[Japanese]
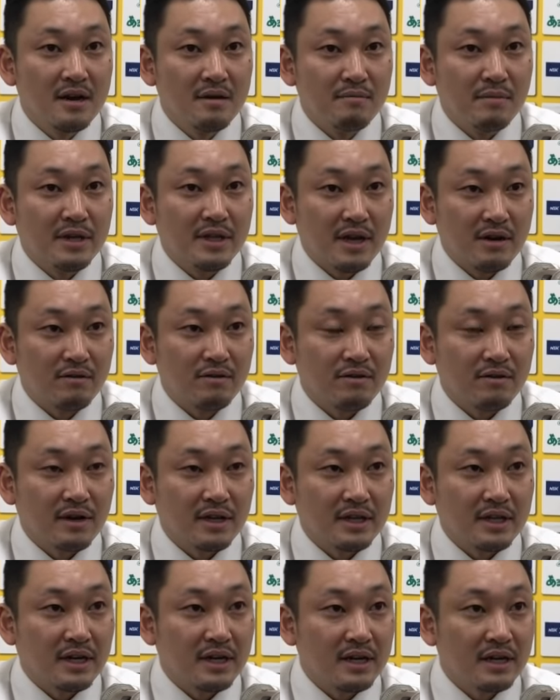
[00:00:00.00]
まあ、なお良
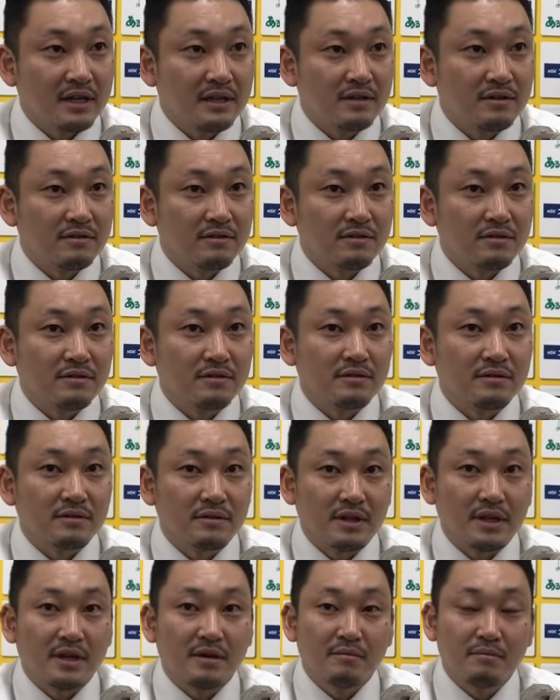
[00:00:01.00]
かったかなっていうところ
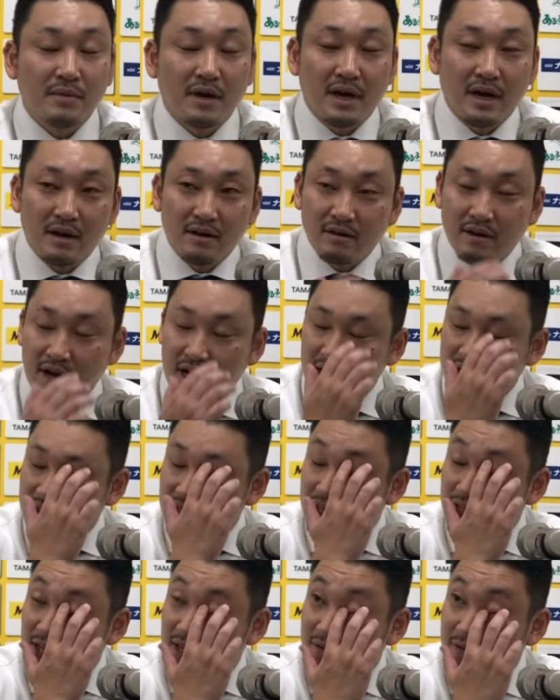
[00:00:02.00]
で、まあ、あの反
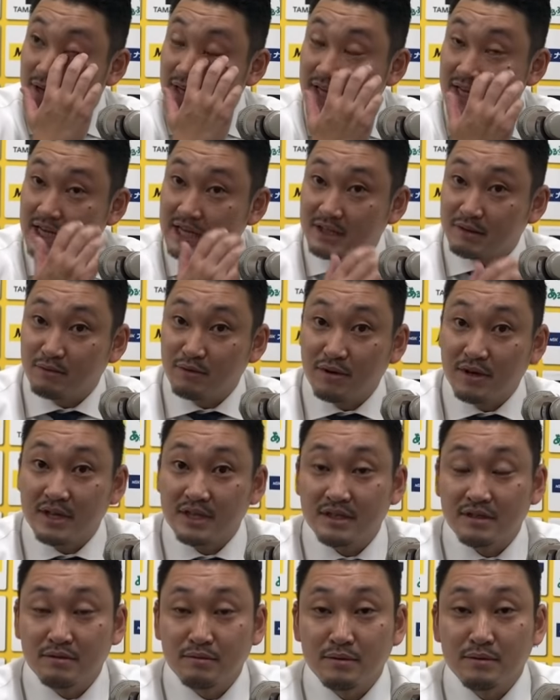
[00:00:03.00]
省点はディフェンスも
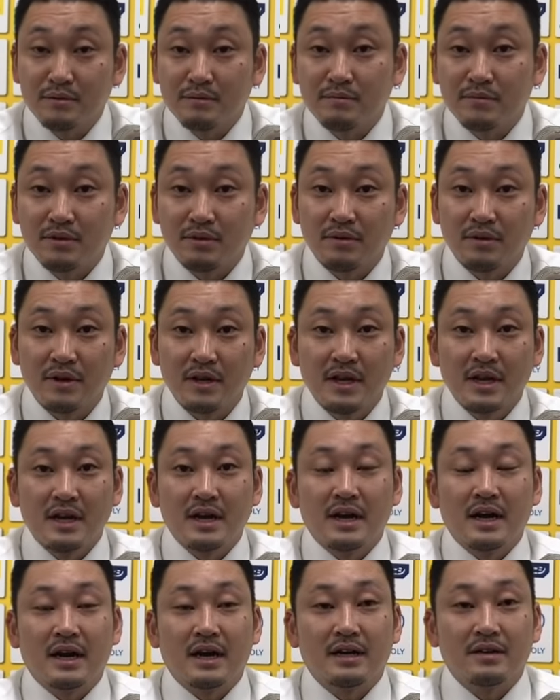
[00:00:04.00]
オフェンスの部分も、
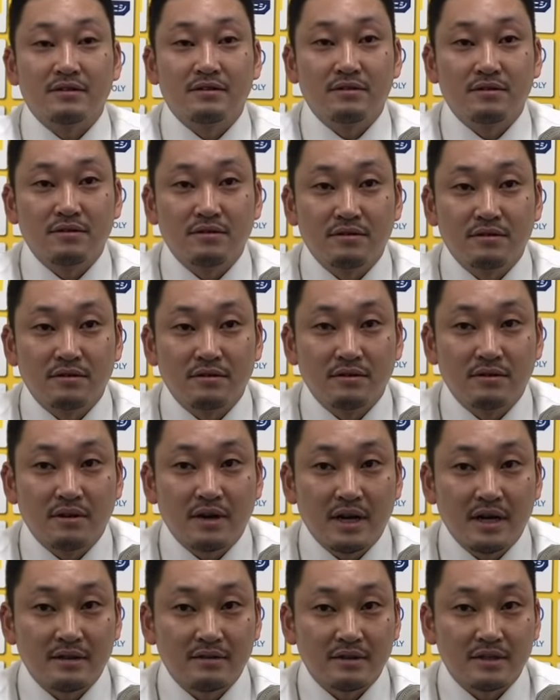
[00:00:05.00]
あ
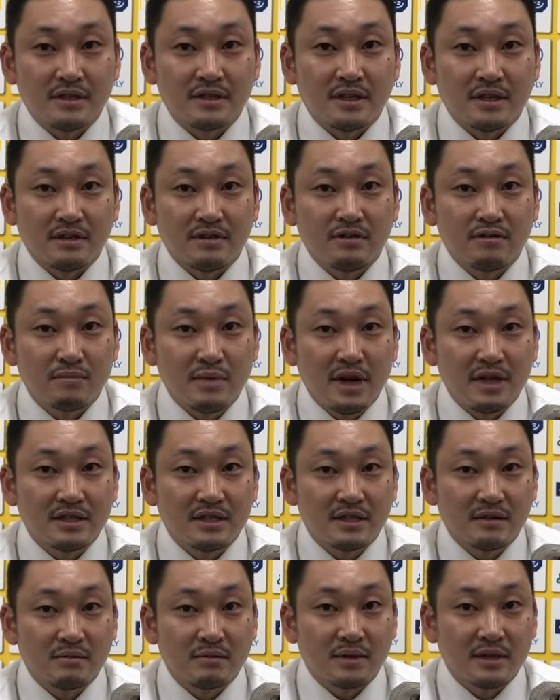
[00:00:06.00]
のー、あるんですけど、まあ明
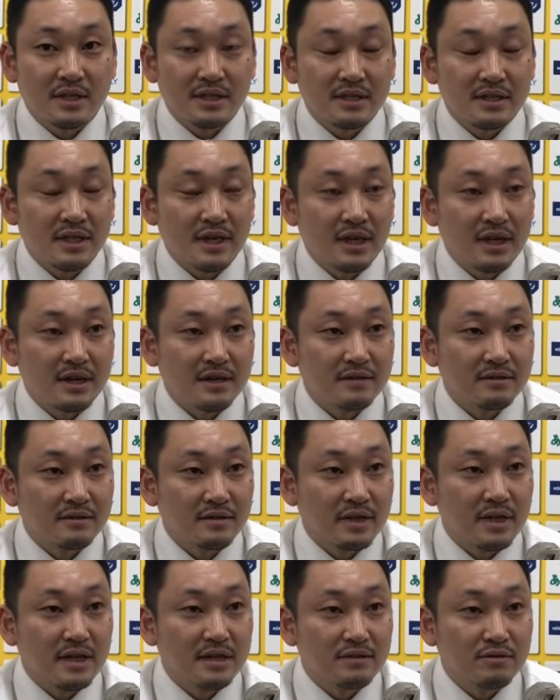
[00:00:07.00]
日もまた試合があるん
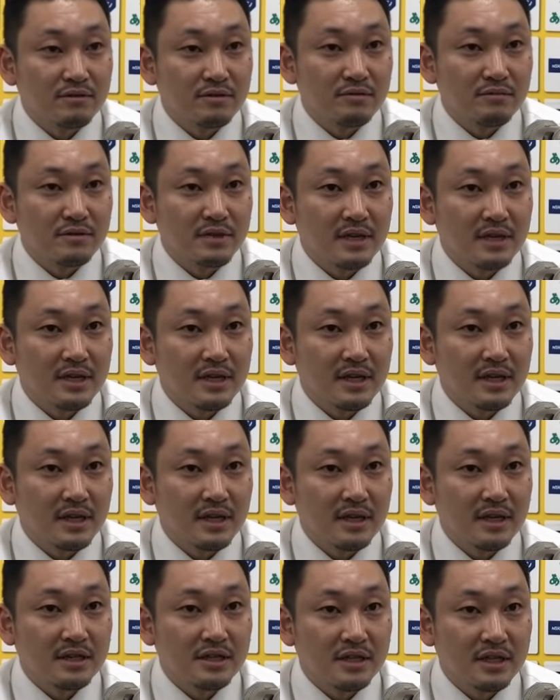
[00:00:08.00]
でそこに向け
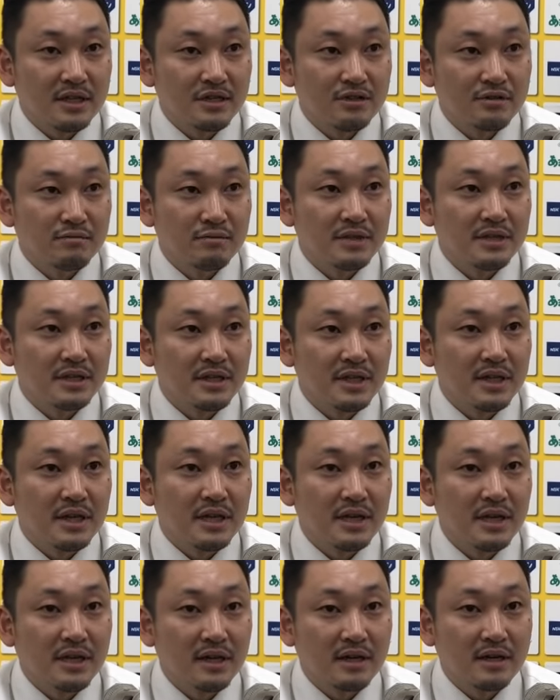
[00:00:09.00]
てしっかり準備し
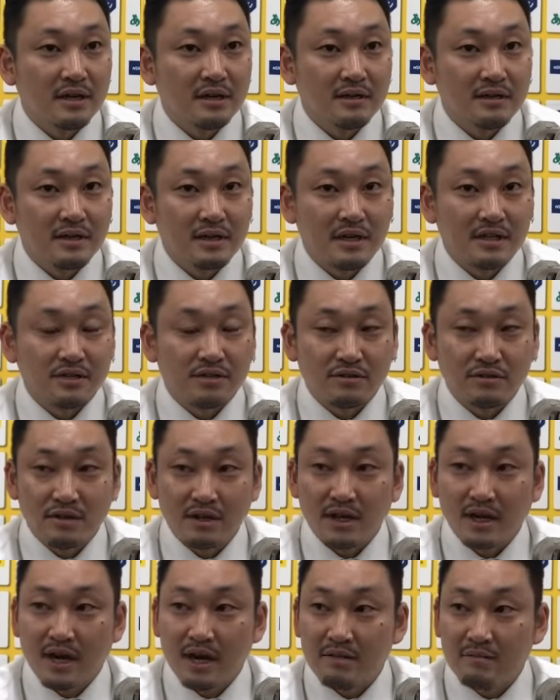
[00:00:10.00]
てあ2連勝
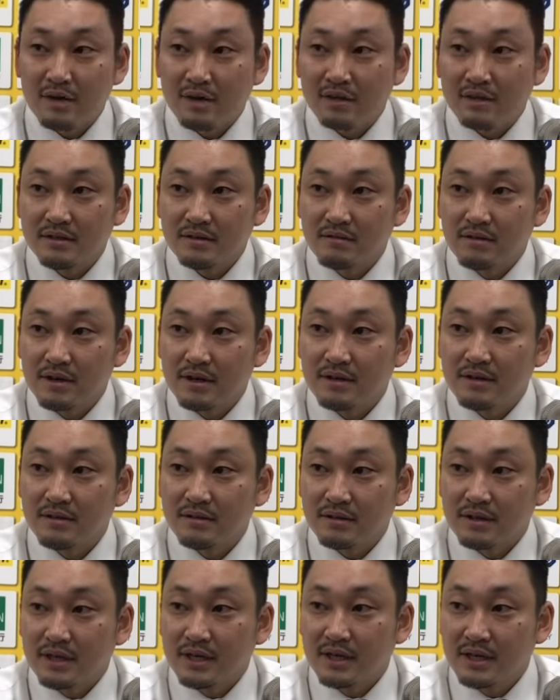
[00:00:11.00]
で開幕終われるよ
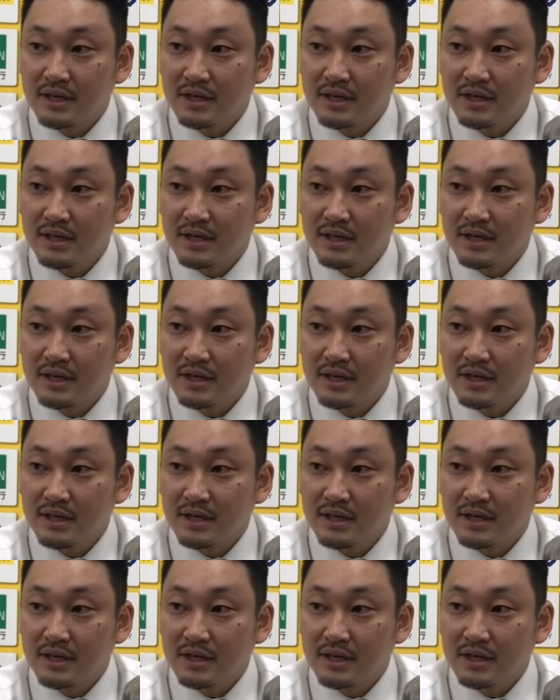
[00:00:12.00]
うに、